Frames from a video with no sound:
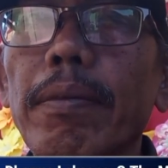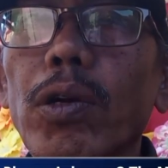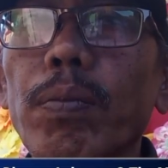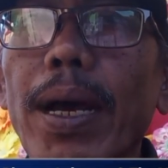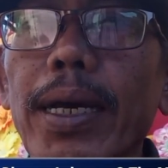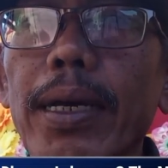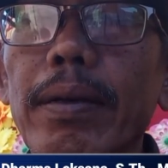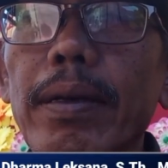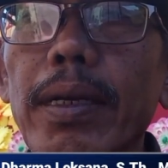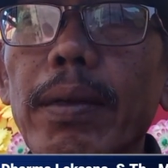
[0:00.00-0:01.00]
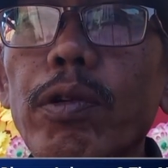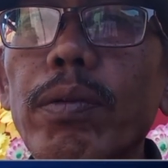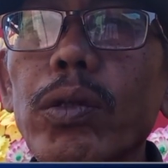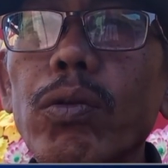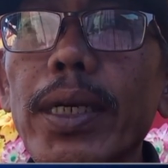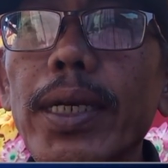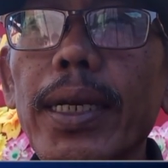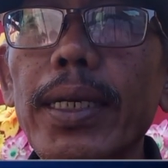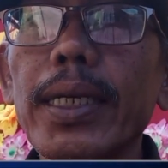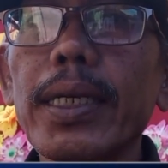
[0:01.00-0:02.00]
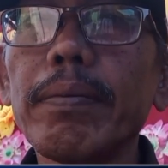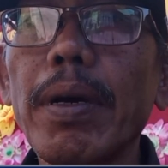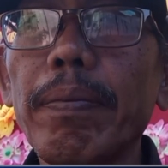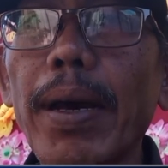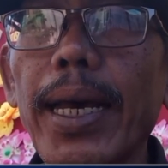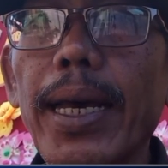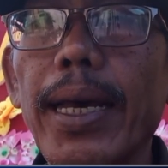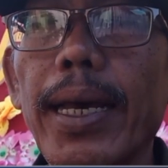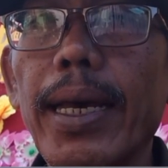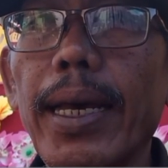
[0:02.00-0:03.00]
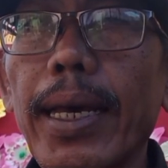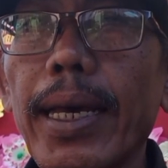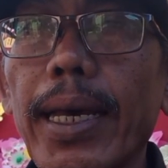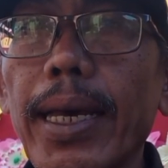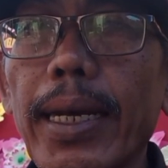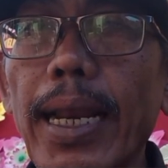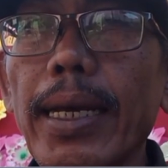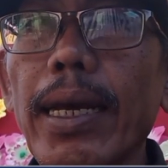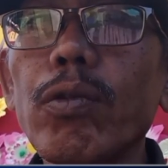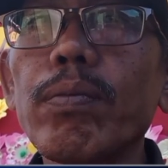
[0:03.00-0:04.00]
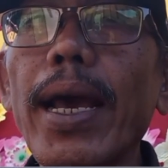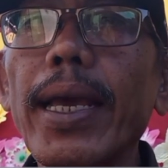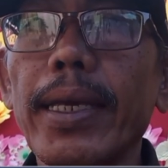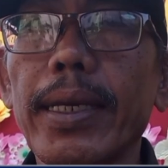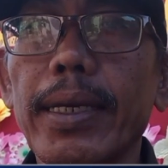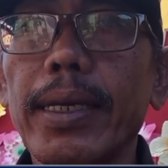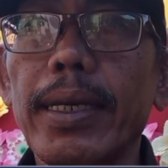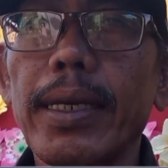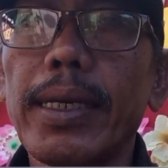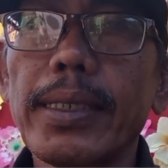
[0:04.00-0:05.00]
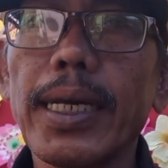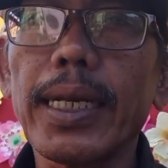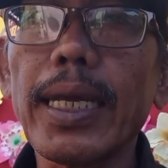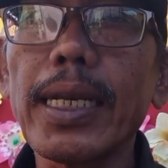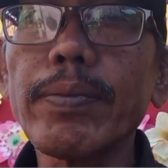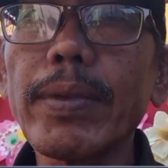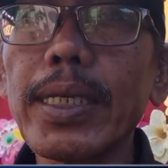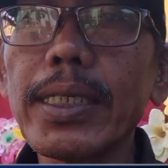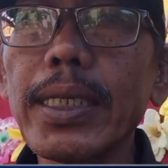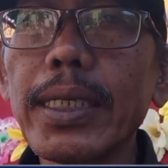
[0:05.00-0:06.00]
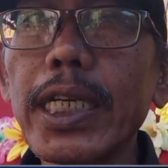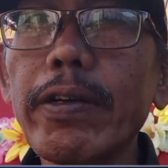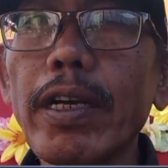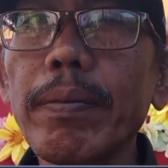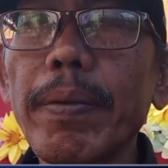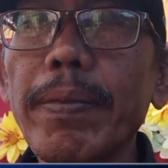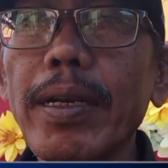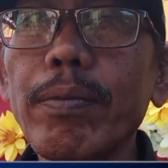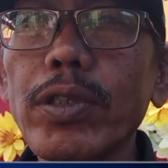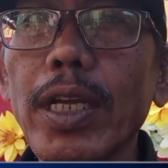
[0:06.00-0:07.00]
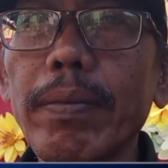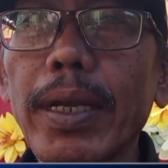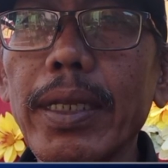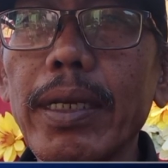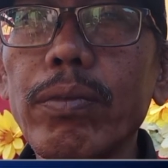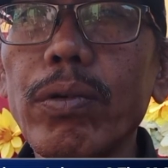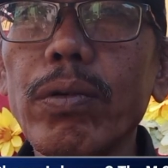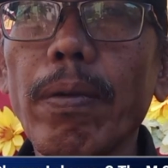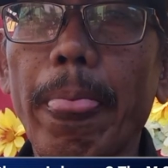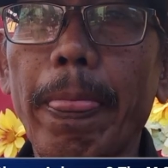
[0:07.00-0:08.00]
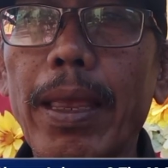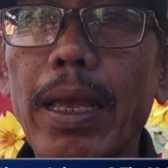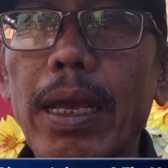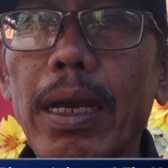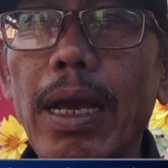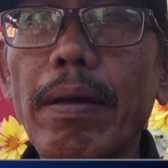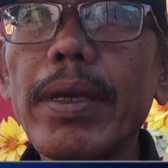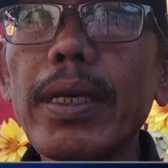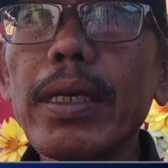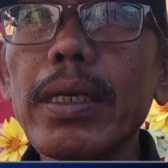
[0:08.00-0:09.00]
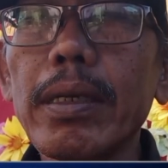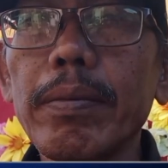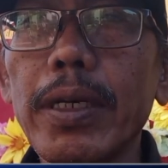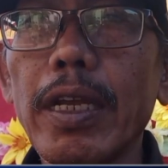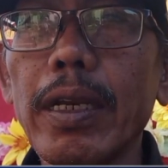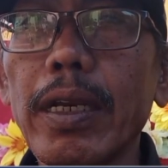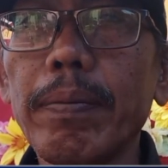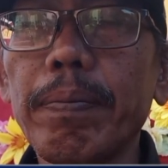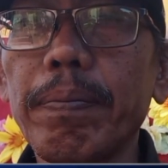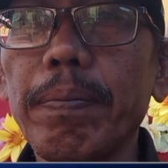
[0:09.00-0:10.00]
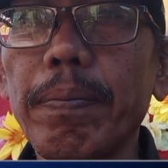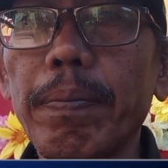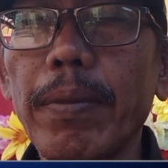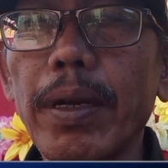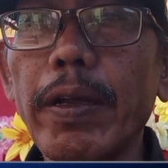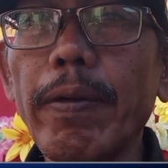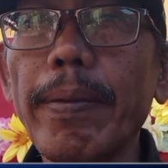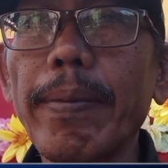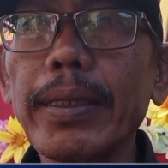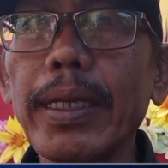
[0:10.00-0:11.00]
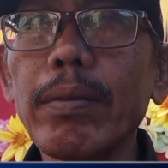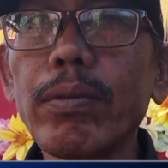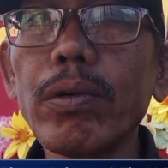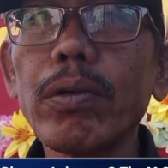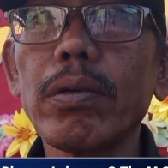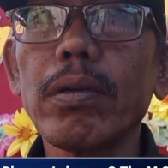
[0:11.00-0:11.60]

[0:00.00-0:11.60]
merupakan ibu mertua dari Bapak Erlangga Lubai Sekretaris Majelis Tinggi Dewan Pimpinan Pusat Partai Ibu. Kami dari DPP Partai Ibu